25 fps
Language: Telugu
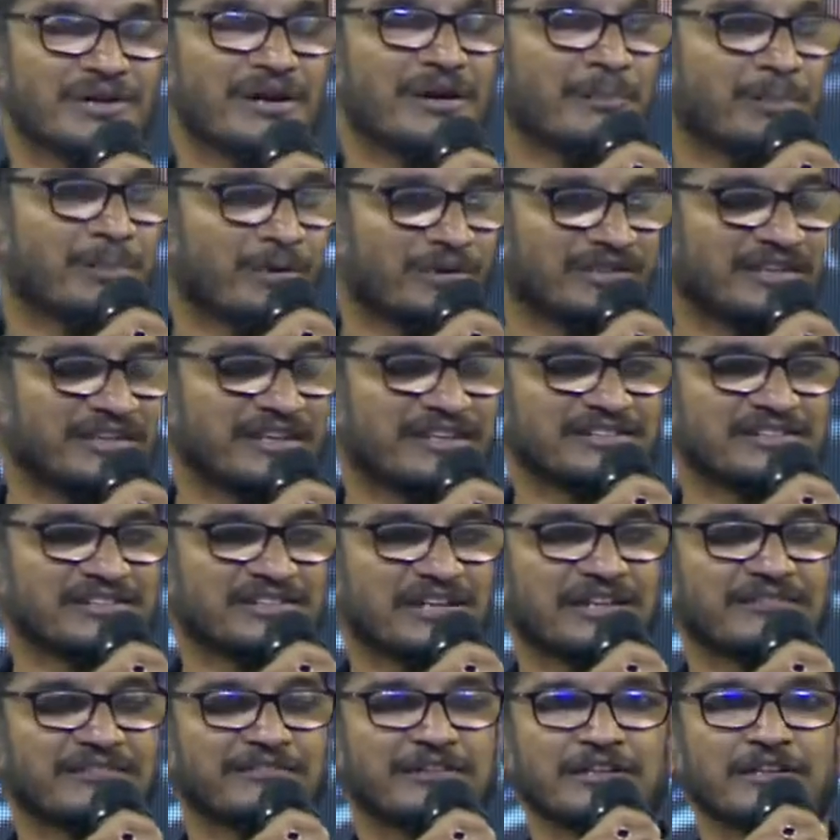పొన్యన్
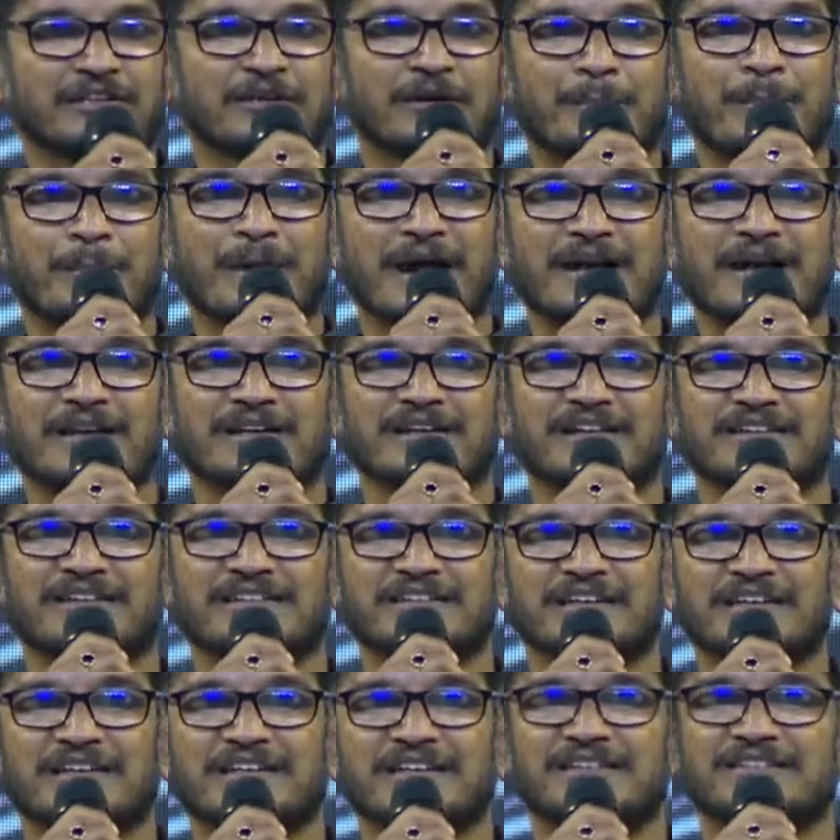సెల్వంలో పాటలన్నీ